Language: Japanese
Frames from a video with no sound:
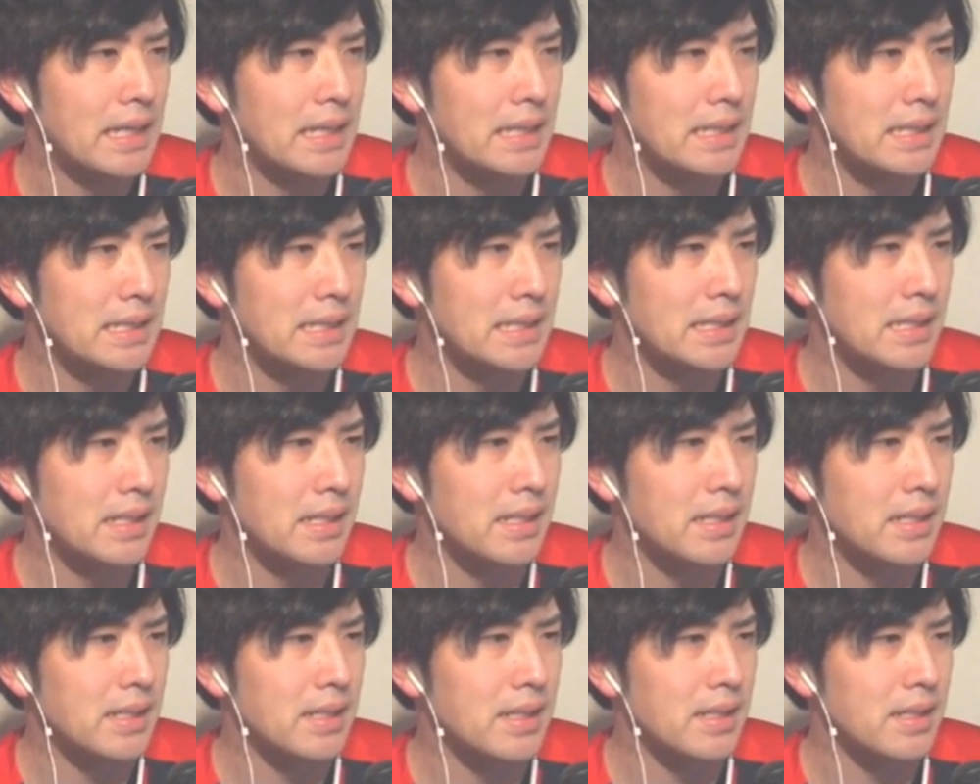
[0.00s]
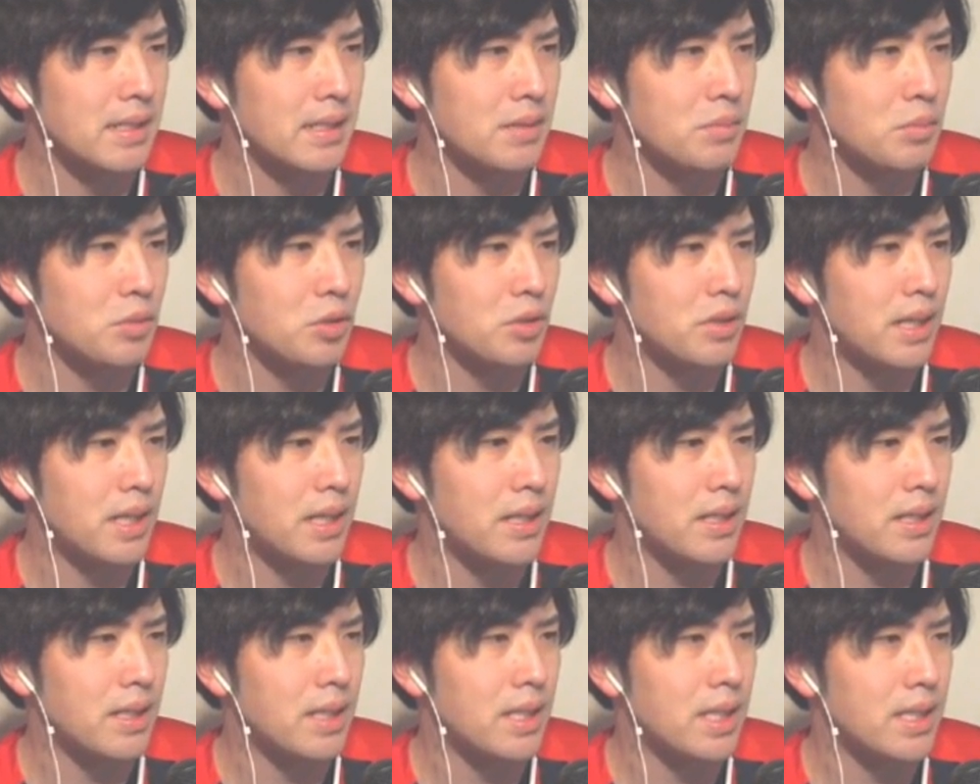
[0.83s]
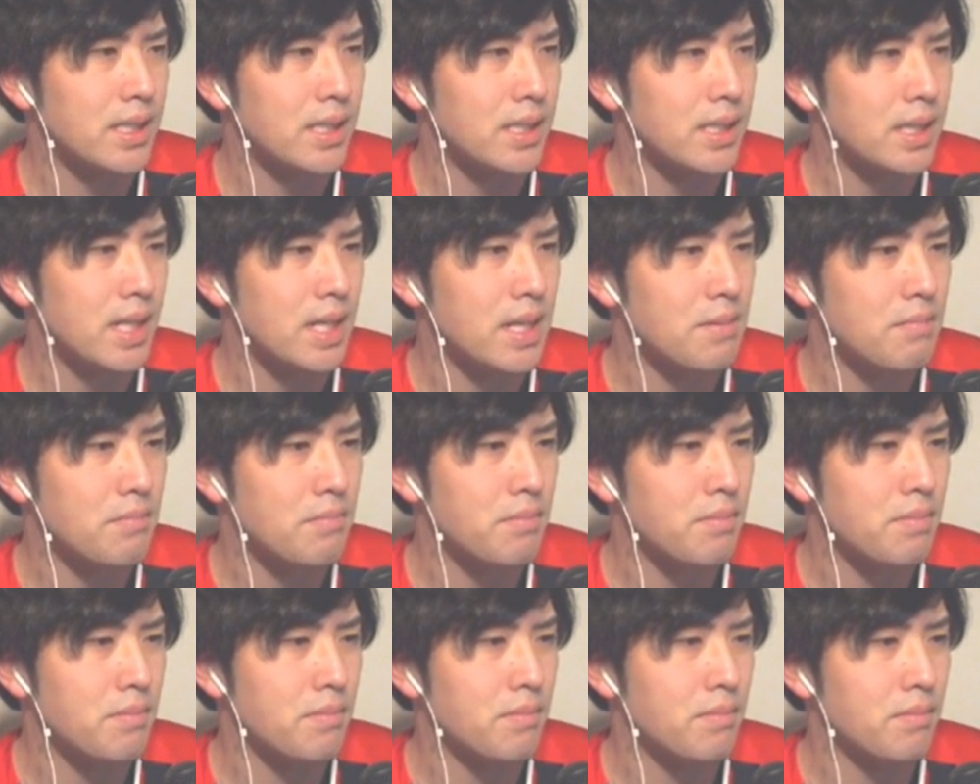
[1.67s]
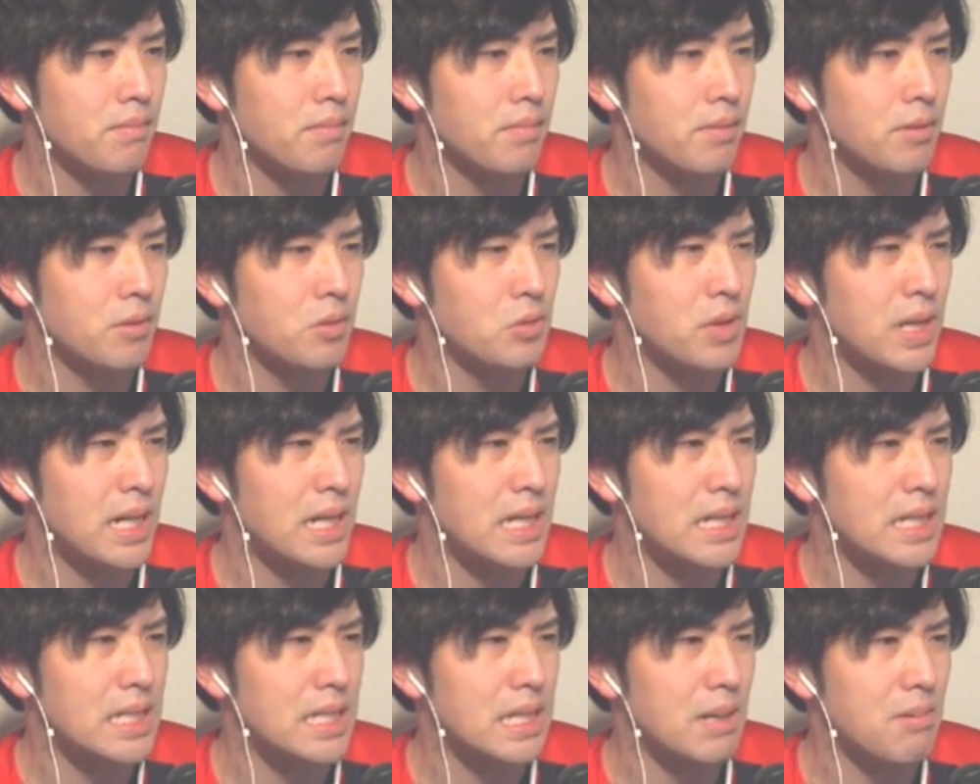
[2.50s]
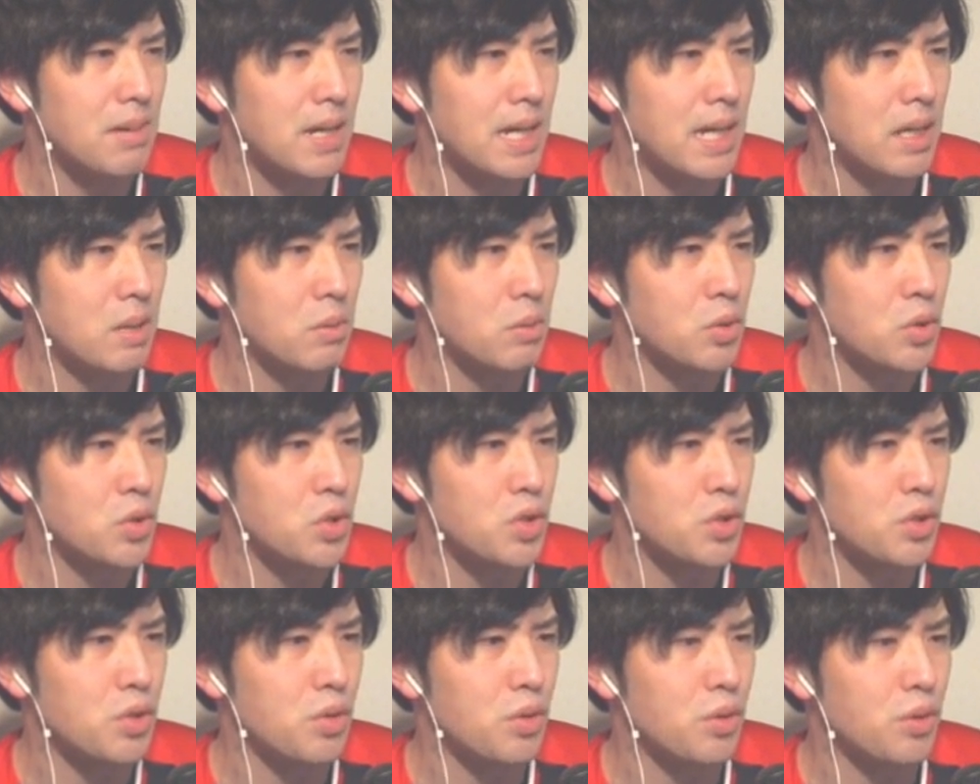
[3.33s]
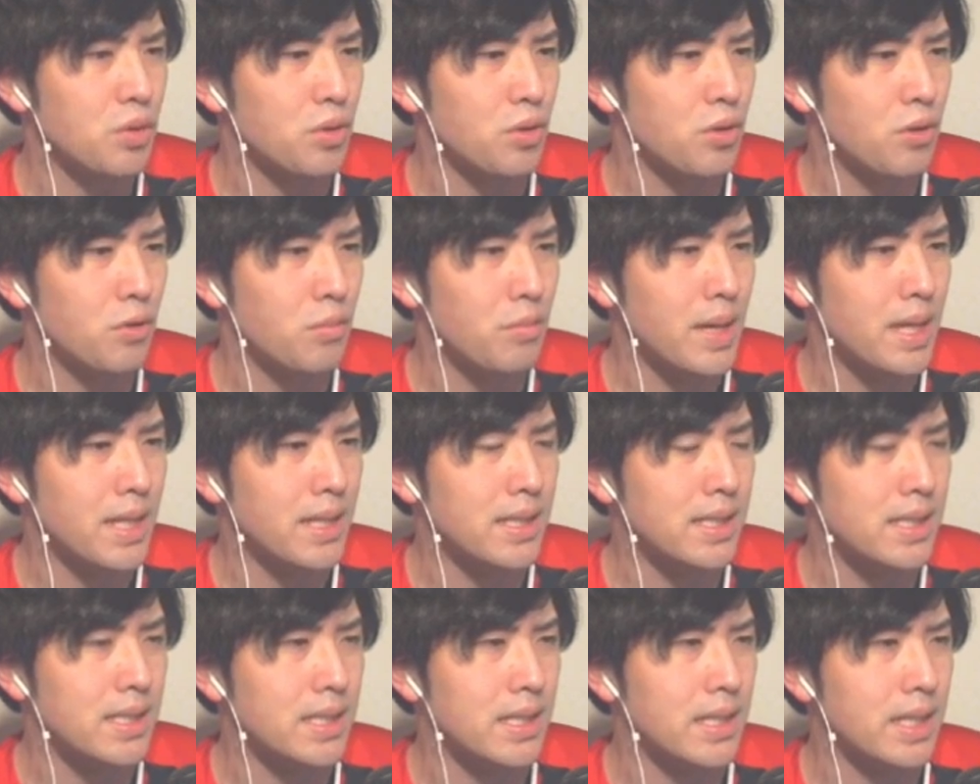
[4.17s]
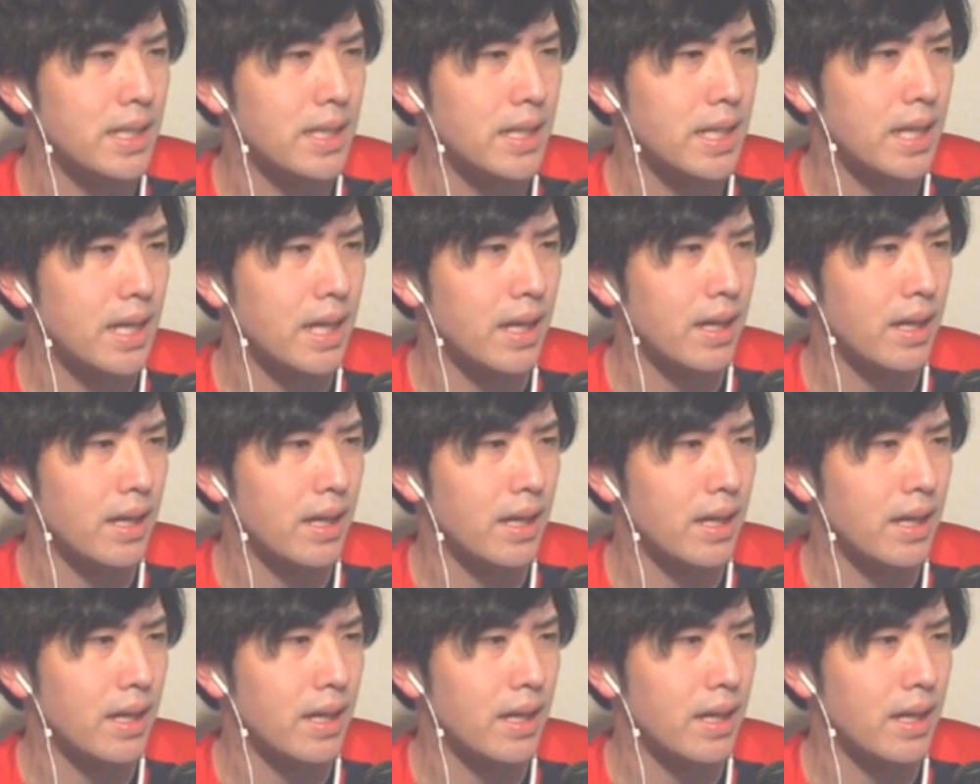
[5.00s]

うん、村田さん、うわー、しかも結構主力メンツだね。